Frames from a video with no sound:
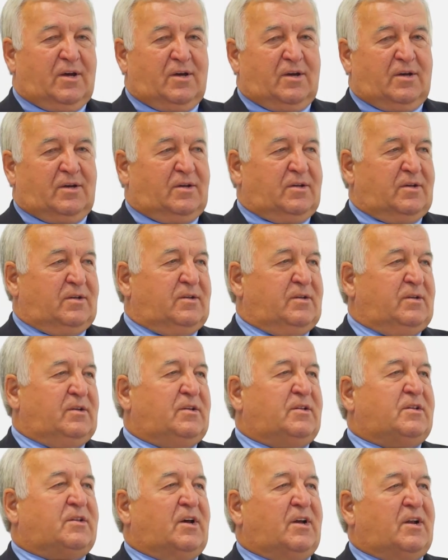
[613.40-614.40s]
E,
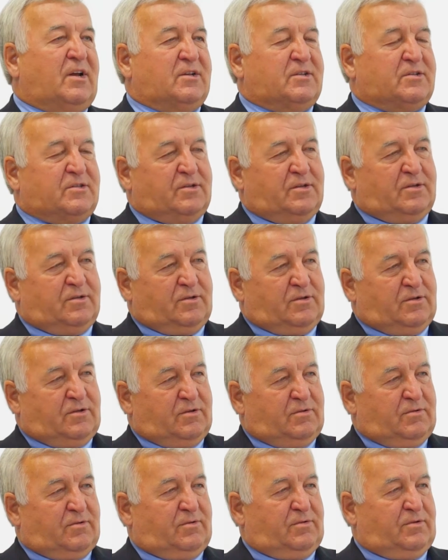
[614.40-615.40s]
I teraz e, e,
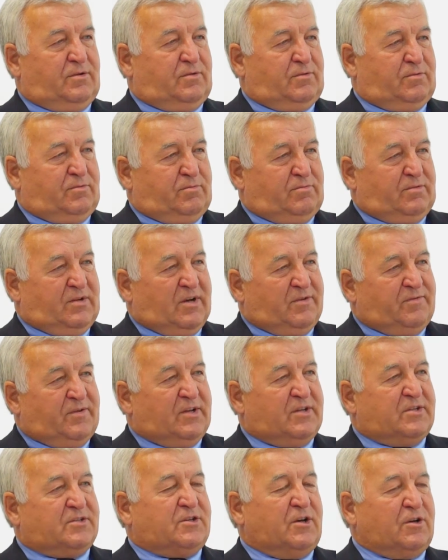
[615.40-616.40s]

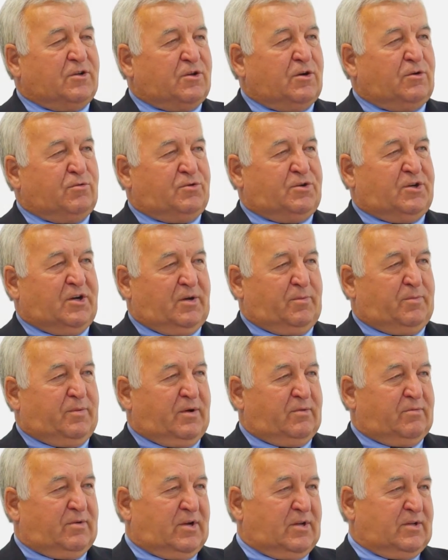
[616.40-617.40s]
najwięcej kto
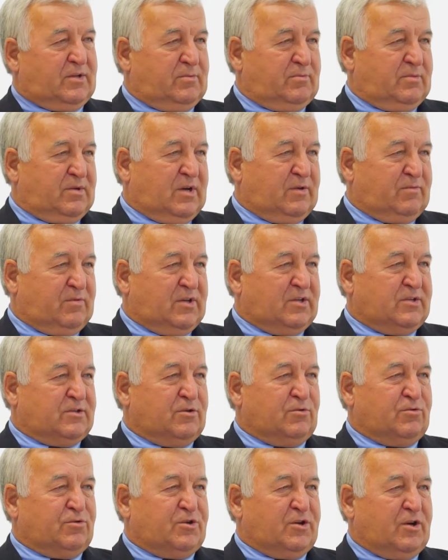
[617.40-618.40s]
ucierpiał na tym?
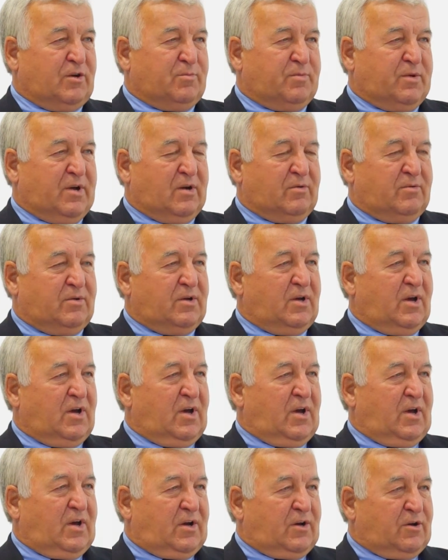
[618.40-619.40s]
Najwięcej ucierpiały
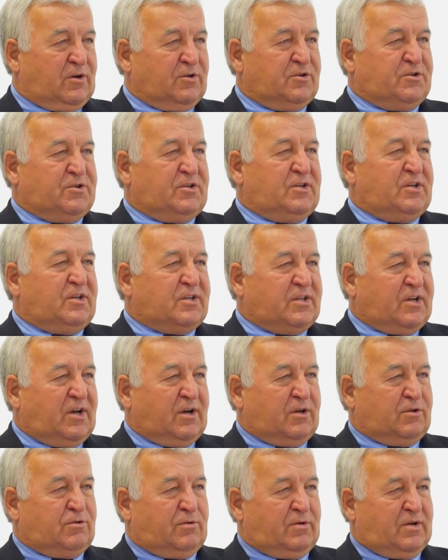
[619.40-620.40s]
rodziny
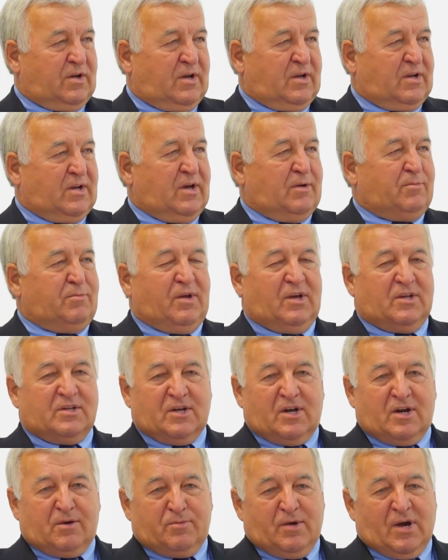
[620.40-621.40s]
te, które najmniej
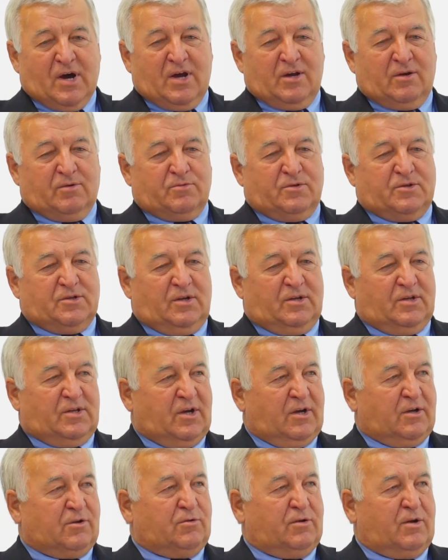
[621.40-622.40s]
zarabiają, czy
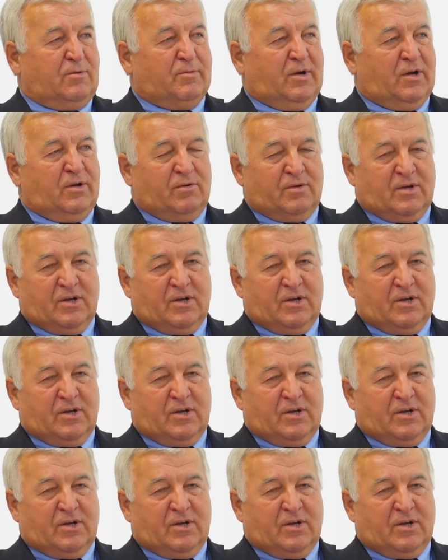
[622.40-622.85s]
te, które mają